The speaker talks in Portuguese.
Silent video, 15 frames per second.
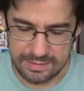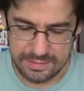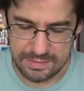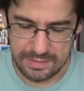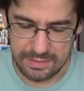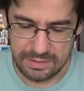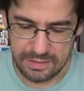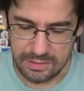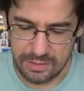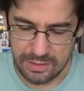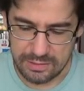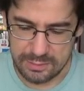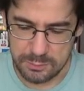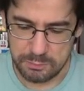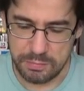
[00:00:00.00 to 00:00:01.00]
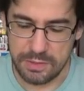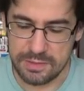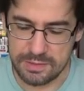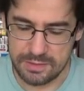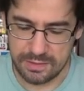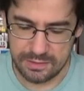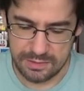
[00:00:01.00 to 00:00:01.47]
seguir as
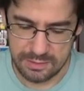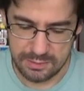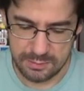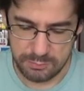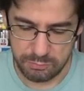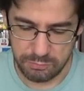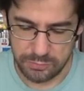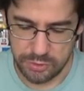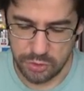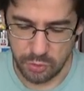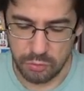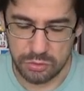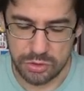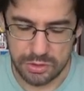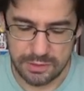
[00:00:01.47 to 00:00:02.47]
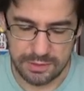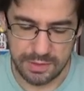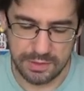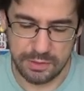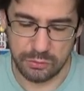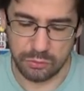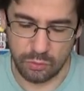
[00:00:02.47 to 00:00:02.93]
pistas de onde
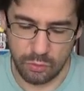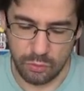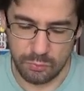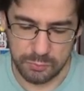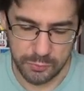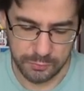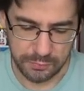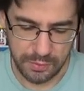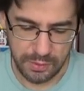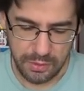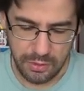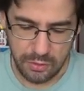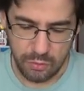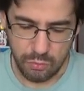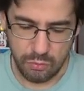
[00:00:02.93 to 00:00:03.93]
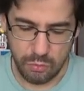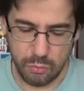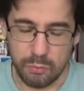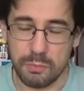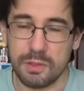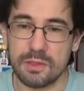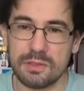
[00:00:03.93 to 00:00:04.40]
estaria o tomo, com
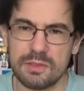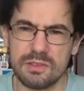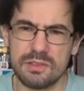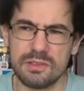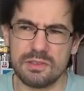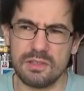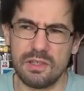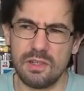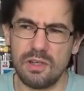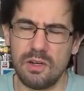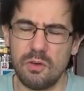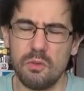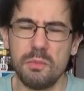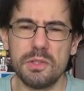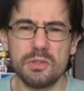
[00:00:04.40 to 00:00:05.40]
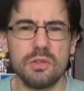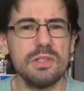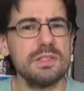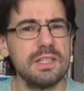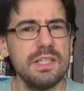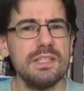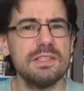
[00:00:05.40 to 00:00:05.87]
algumas, algumas
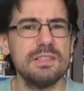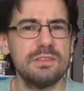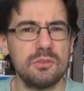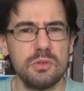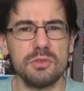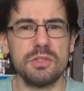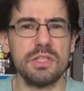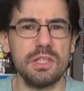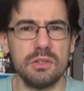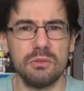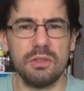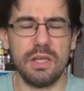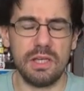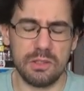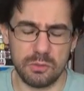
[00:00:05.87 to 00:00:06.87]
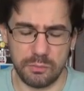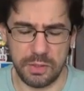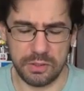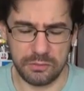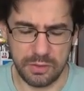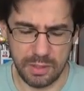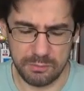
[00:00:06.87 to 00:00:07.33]
coisas que eles conseguiram ler no
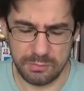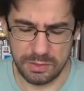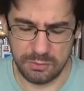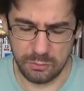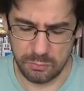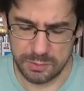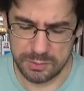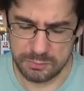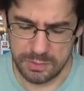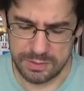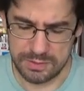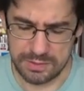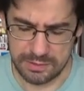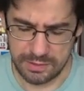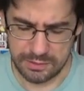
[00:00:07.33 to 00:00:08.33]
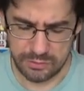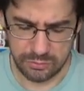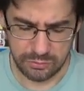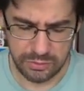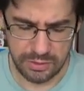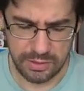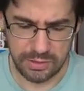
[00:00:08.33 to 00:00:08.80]
meio do caminho, algumas pistas que eles
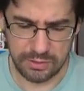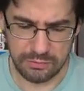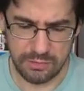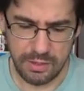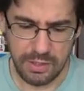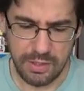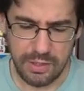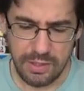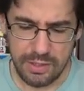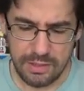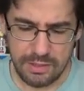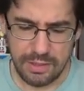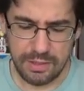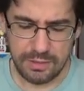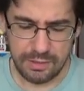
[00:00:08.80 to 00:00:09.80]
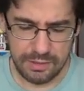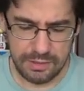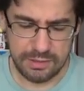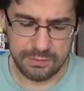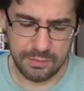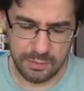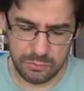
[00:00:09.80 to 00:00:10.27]
conseguiram, e aí
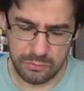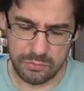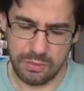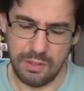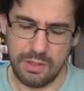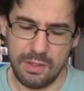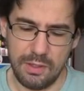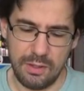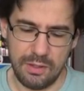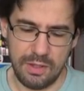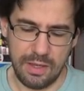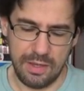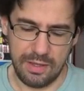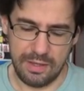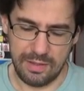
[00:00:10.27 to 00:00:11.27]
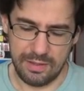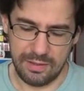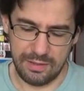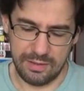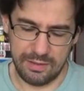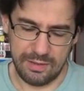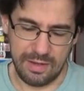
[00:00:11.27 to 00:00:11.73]
eles vão
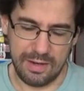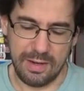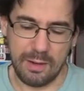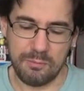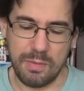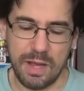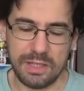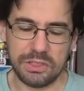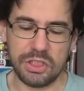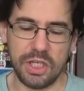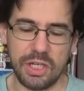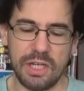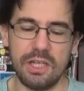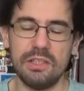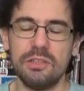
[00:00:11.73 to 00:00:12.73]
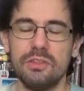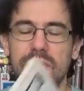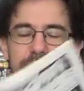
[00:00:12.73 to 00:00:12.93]
é, acabar chegando